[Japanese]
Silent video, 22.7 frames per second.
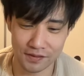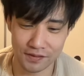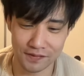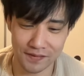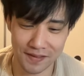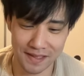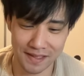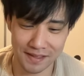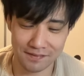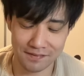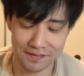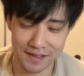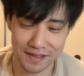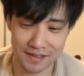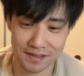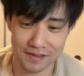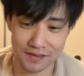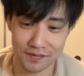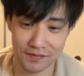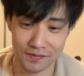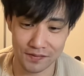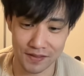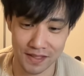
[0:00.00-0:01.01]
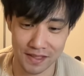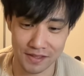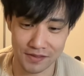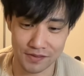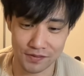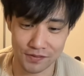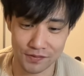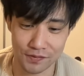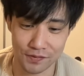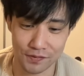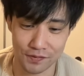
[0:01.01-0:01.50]
当はね、クエストをね、
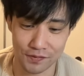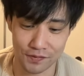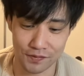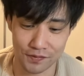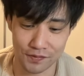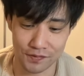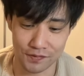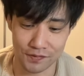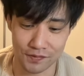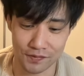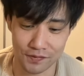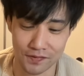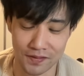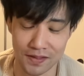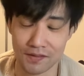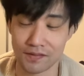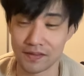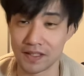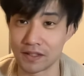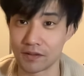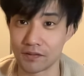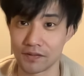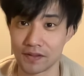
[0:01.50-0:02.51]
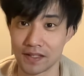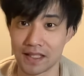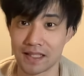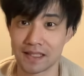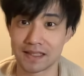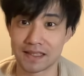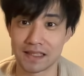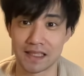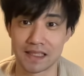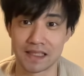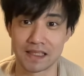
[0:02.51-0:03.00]
15の動画をね、撮りたかっ
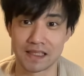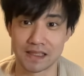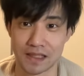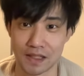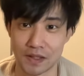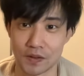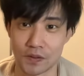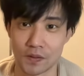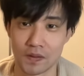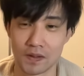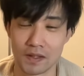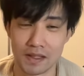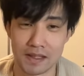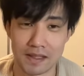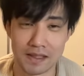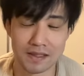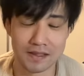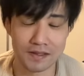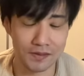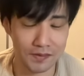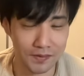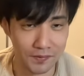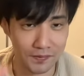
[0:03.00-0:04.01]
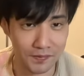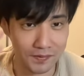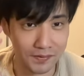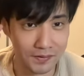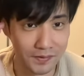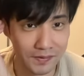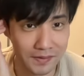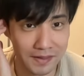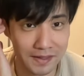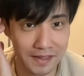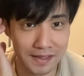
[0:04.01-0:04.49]
たんですけど、ちょっと本
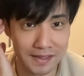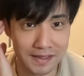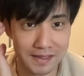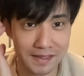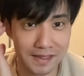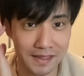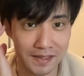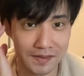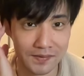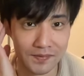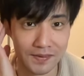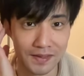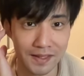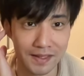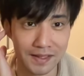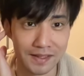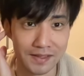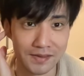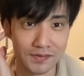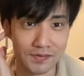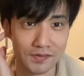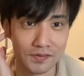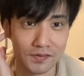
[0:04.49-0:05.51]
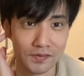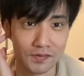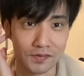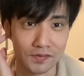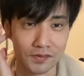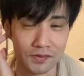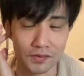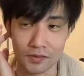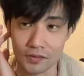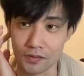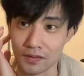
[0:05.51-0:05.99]
当にね、時間の関係上ちょっ
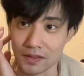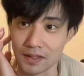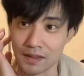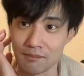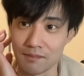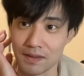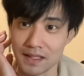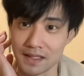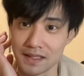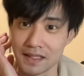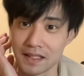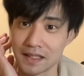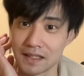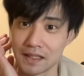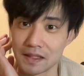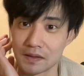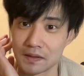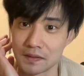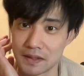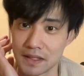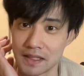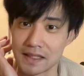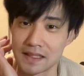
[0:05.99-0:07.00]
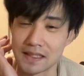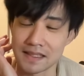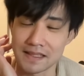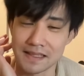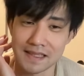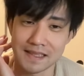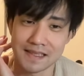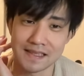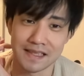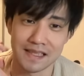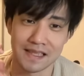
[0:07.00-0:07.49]
とね、間に合わなくて、で、
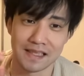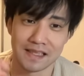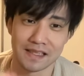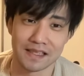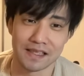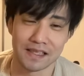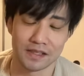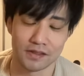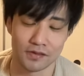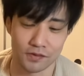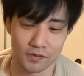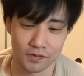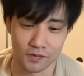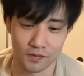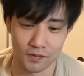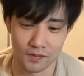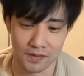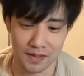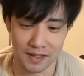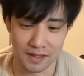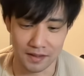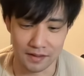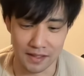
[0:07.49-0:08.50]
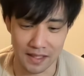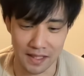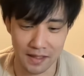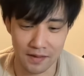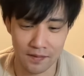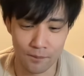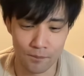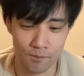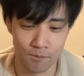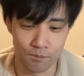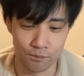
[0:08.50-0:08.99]
さすがにね、ちょっと動画がね、
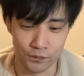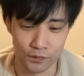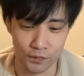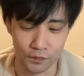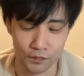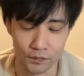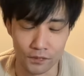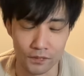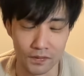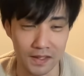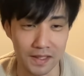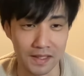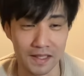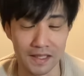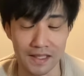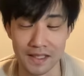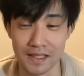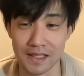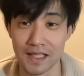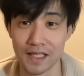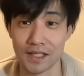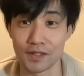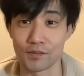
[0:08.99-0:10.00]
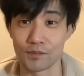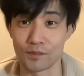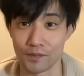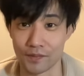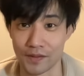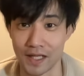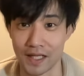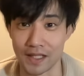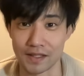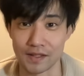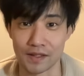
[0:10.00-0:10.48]
お届けできないのも、
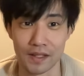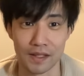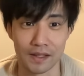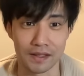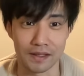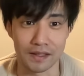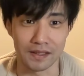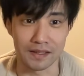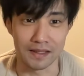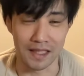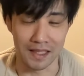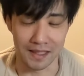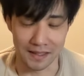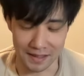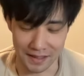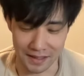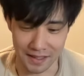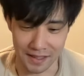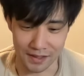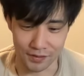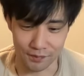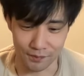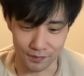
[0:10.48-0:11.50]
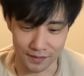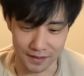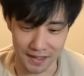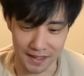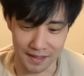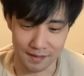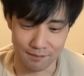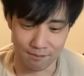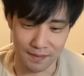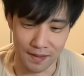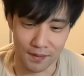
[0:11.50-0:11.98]
はい、なんかなと思って、
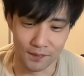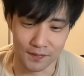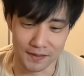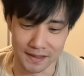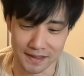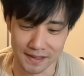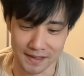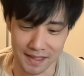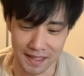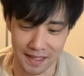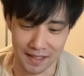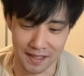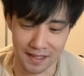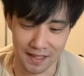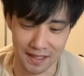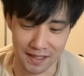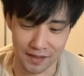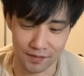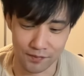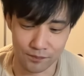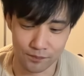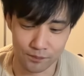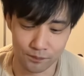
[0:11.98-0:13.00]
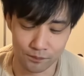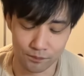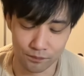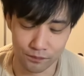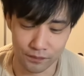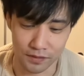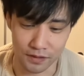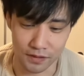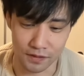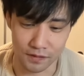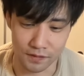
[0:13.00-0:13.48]
魔法石ね、はい、
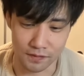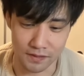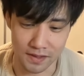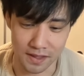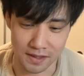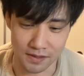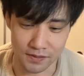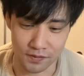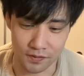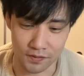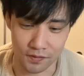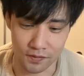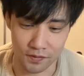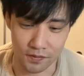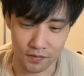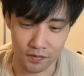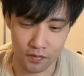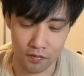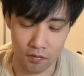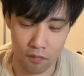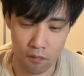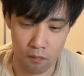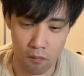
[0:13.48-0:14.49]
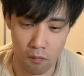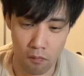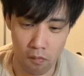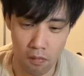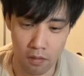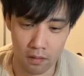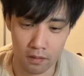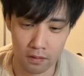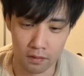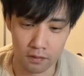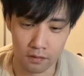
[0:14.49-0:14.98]
ユーザー情報、
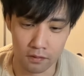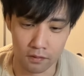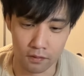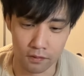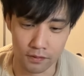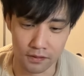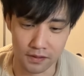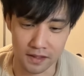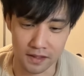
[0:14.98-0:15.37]
購入